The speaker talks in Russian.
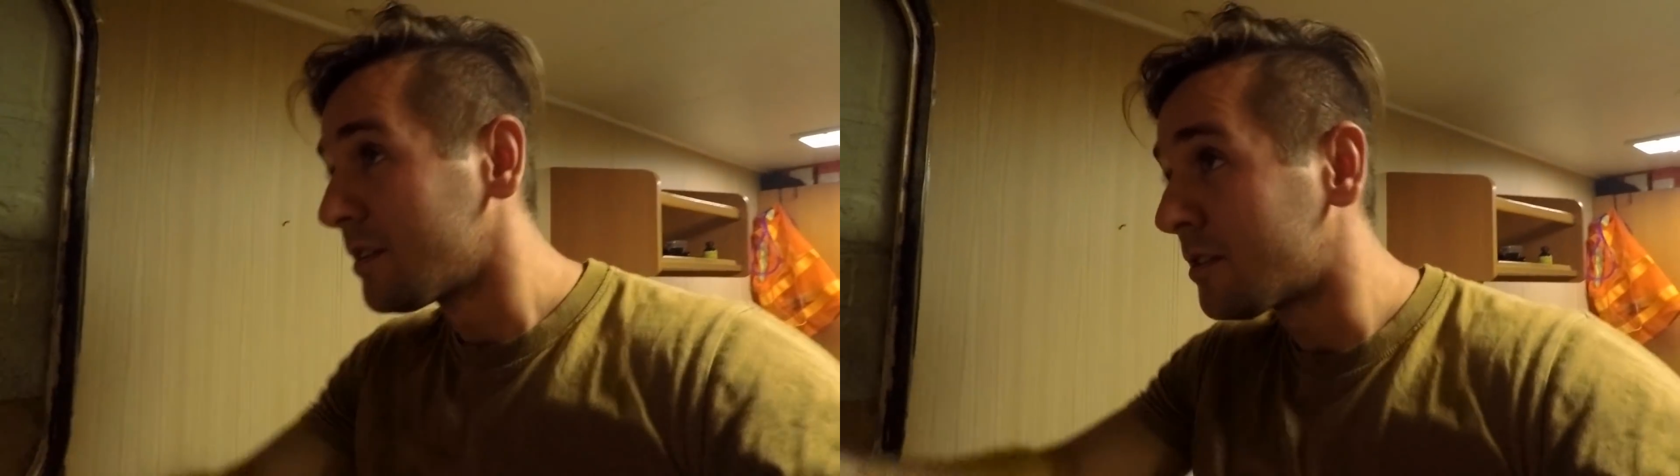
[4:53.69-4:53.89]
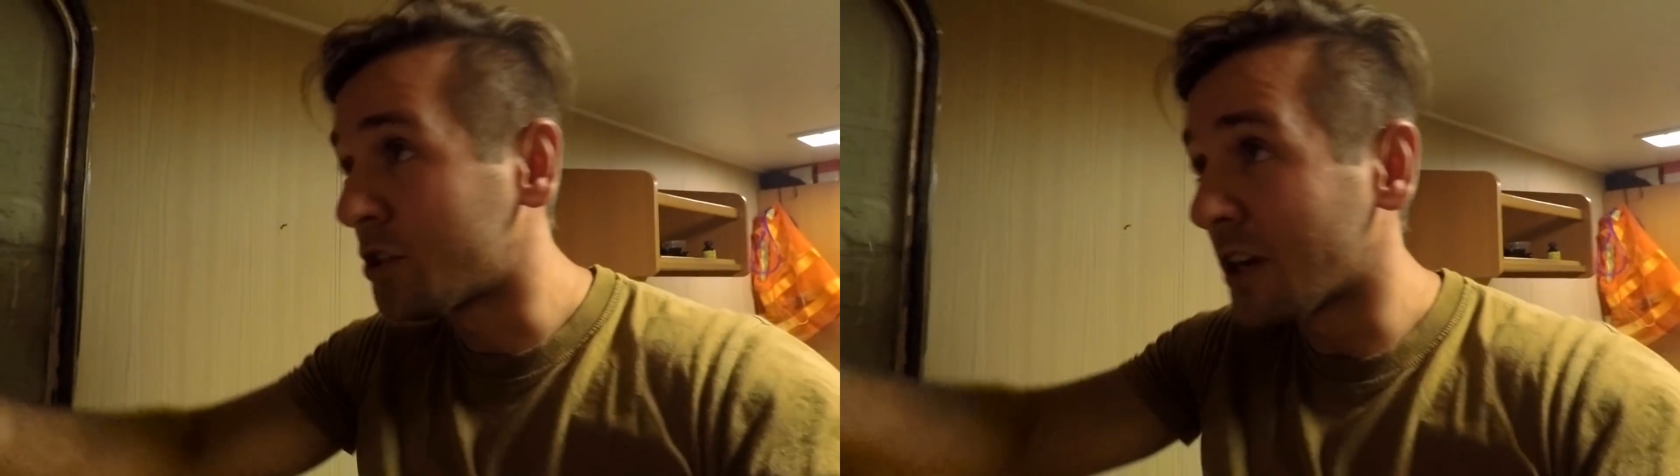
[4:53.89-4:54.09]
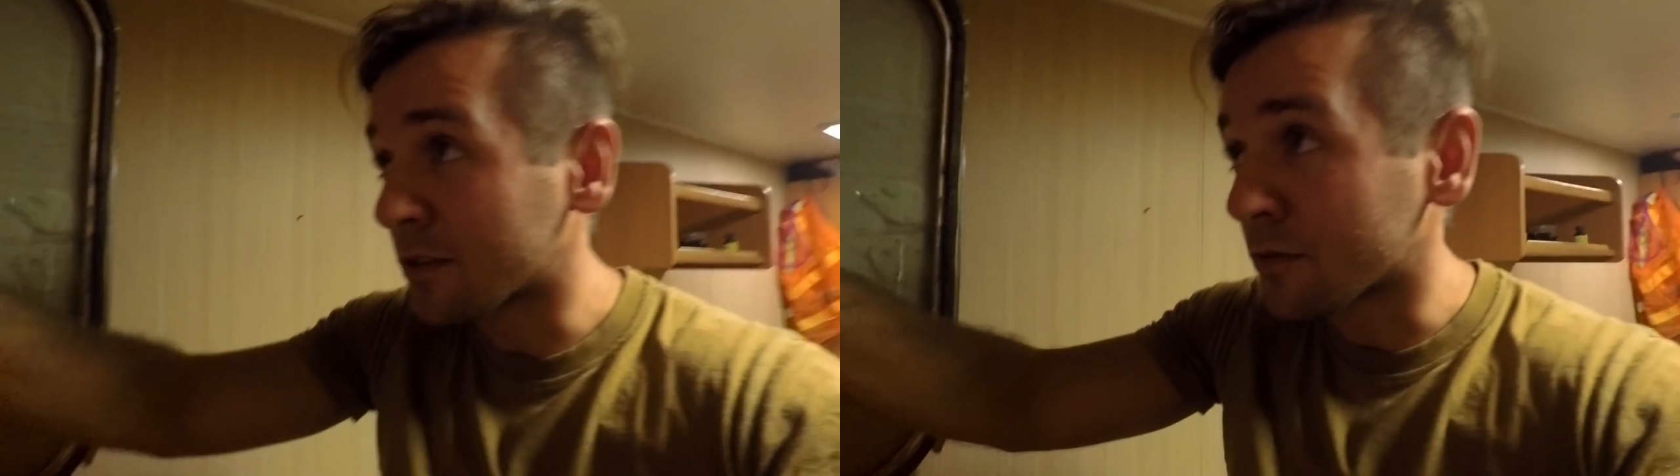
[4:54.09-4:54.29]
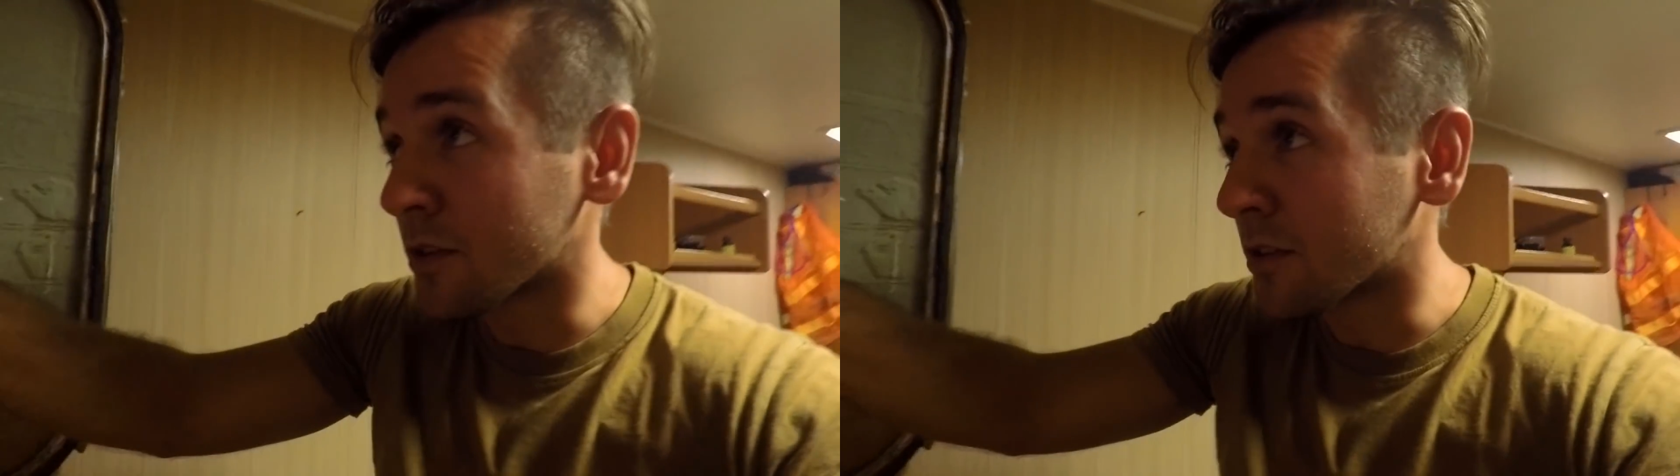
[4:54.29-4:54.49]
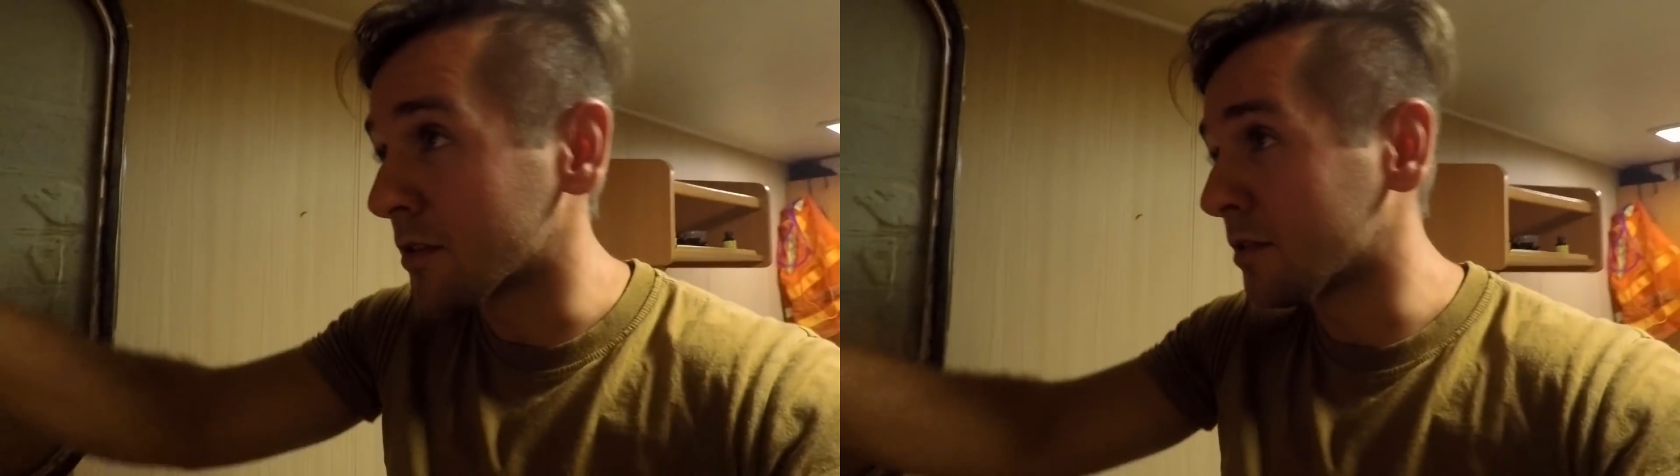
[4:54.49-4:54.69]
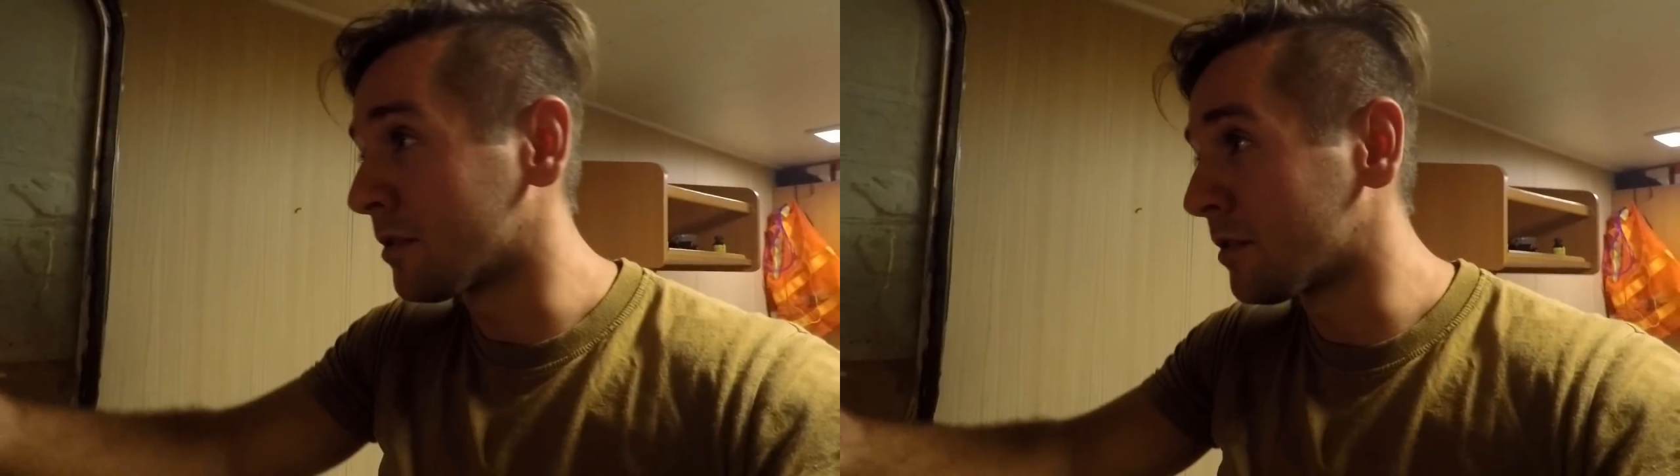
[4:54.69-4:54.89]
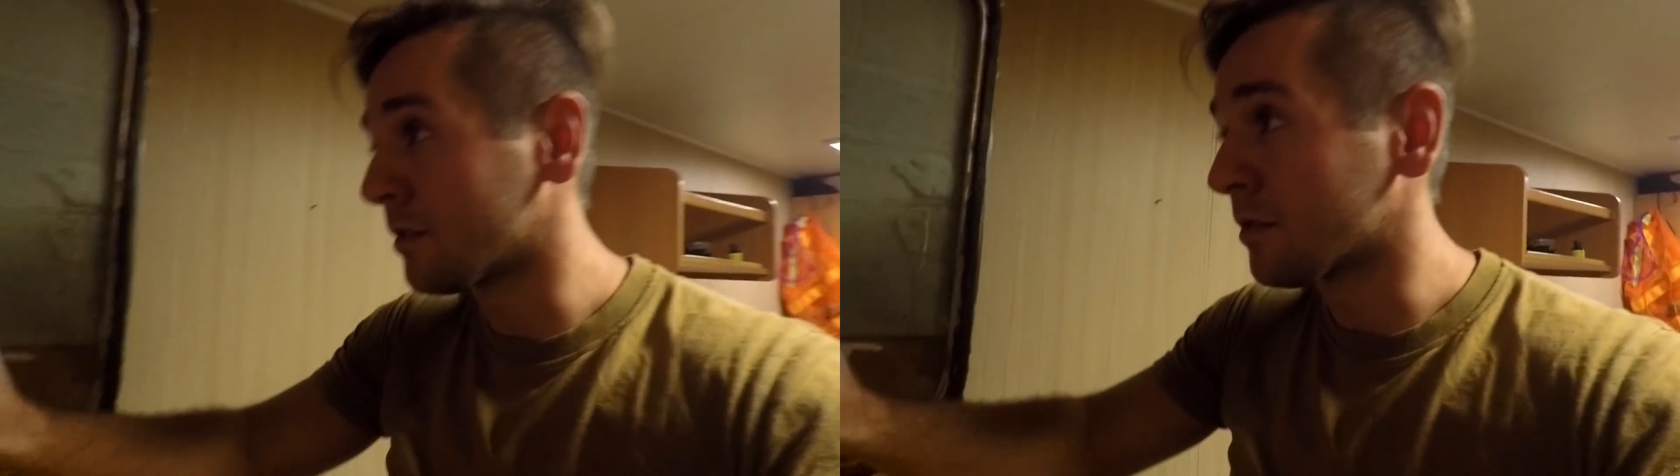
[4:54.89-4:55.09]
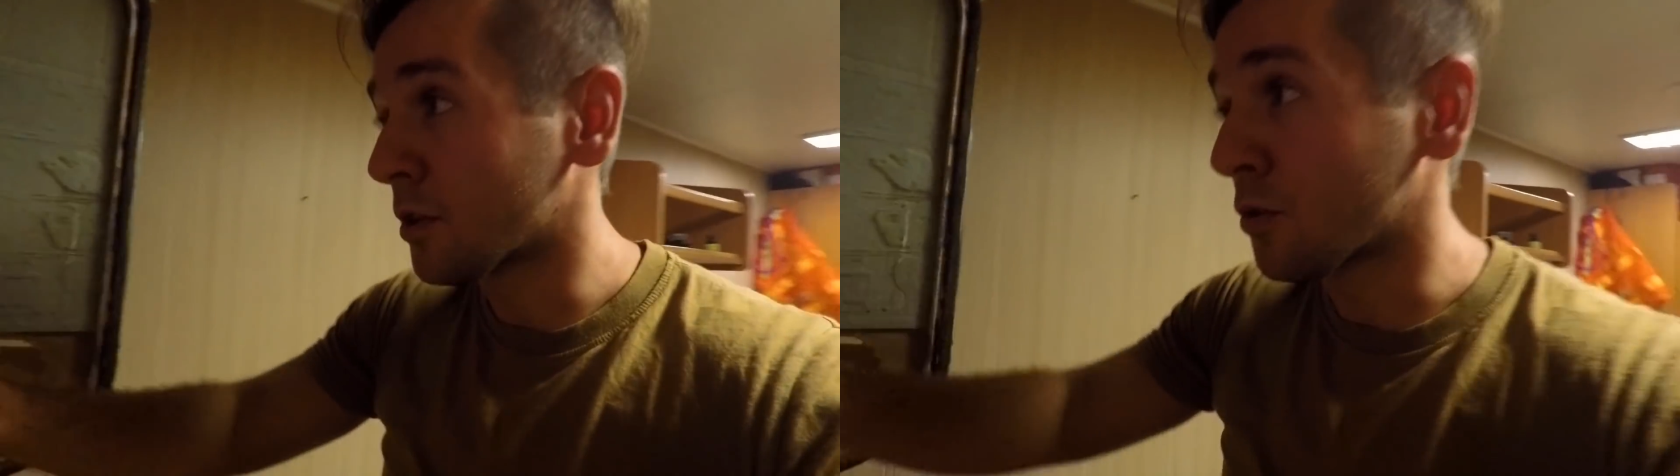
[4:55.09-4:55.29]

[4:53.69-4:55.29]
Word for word: сейчас вот э,